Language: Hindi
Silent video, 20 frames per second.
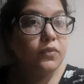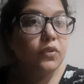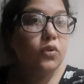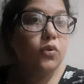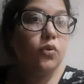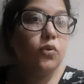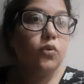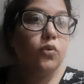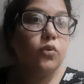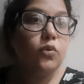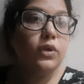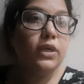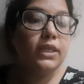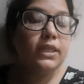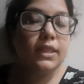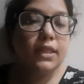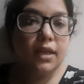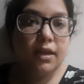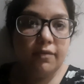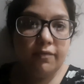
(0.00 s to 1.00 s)
तो
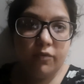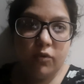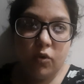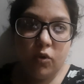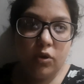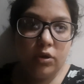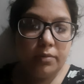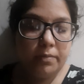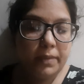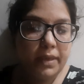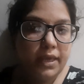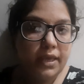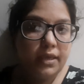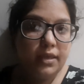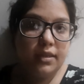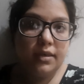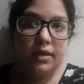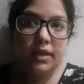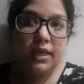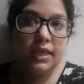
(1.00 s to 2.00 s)
इतना व्लॉग
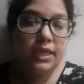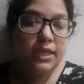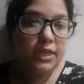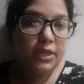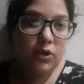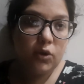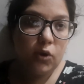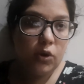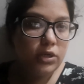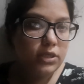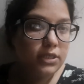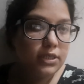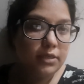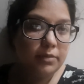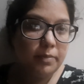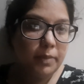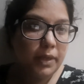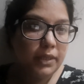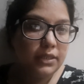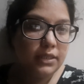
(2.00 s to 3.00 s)
मैं नहीं रिकॉर्ड कर
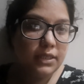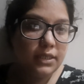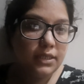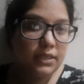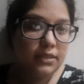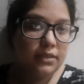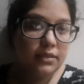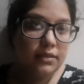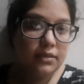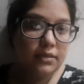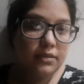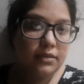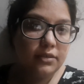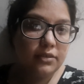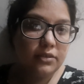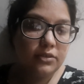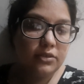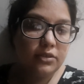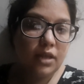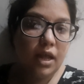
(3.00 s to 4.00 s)
पाती
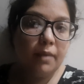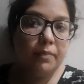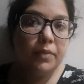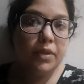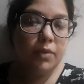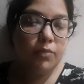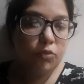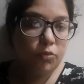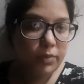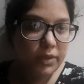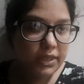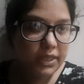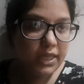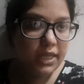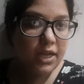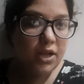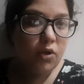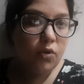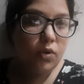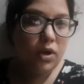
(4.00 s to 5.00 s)
आपने अमूमन
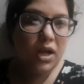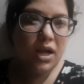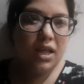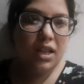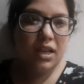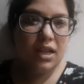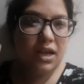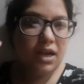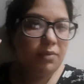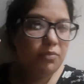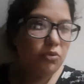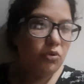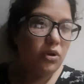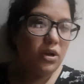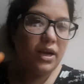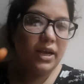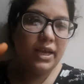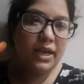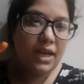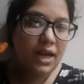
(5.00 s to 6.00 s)
देखा होगा हल्का
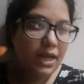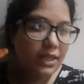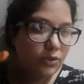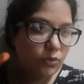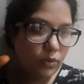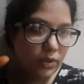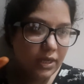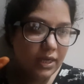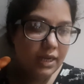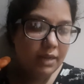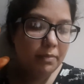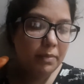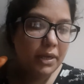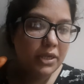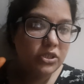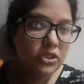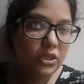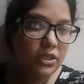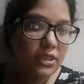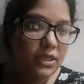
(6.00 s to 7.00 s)
फुल्का एक आध कोई क्लिप
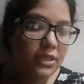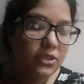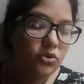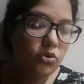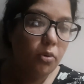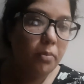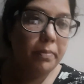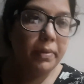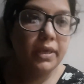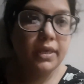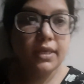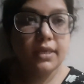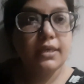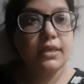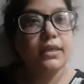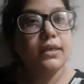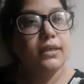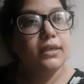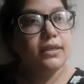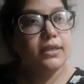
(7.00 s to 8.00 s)
आ जाती है शॉपिंग
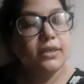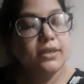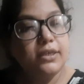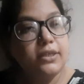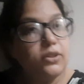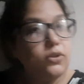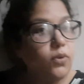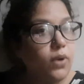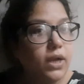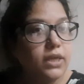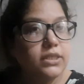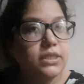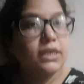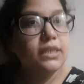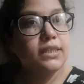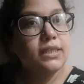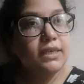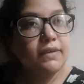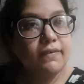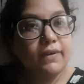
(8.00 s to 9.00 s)
की तो आ
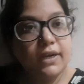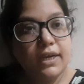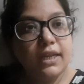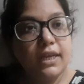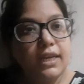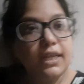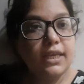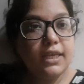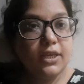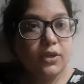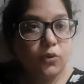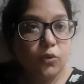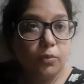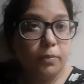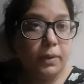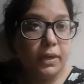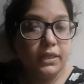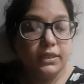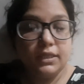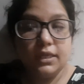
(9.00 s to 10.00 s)
जाती है वरना नहीं हो
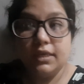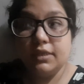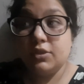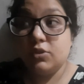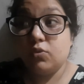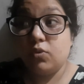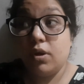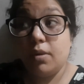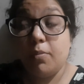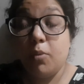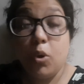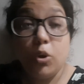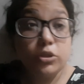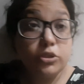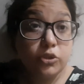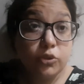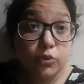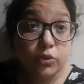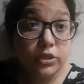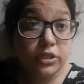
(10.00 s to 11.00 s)
पाता सोहा
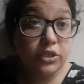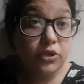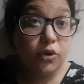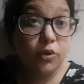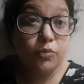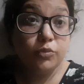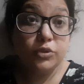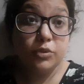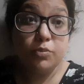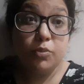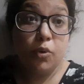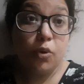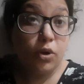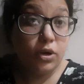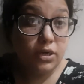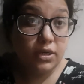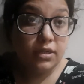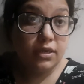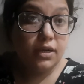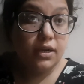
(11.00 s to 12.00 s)
बहुत छोटी है और मुझे
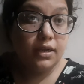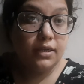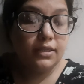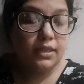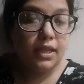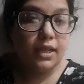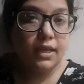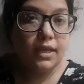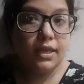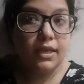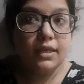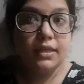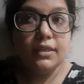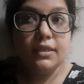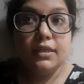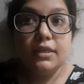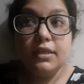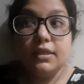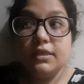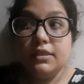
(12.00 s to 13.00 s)
बहुत डर लगता है कि
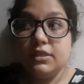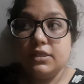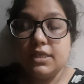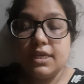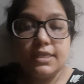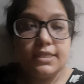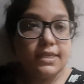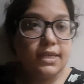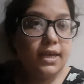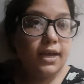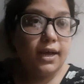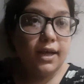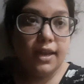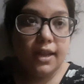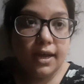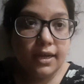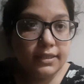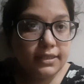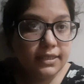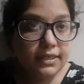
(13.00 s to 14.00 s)
जैसे
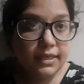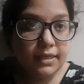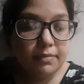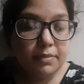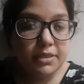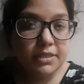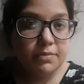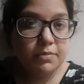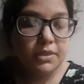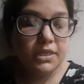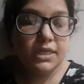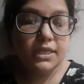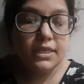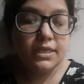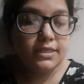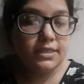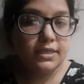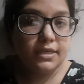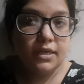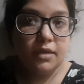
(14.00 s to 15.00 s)
हालात है ना बस मेरी
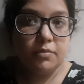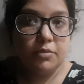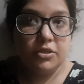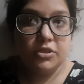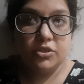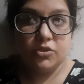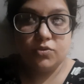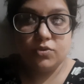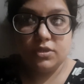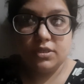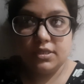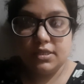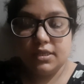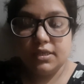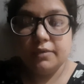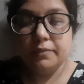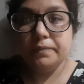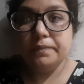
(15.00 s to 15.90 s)
नज़र ना बचे उससे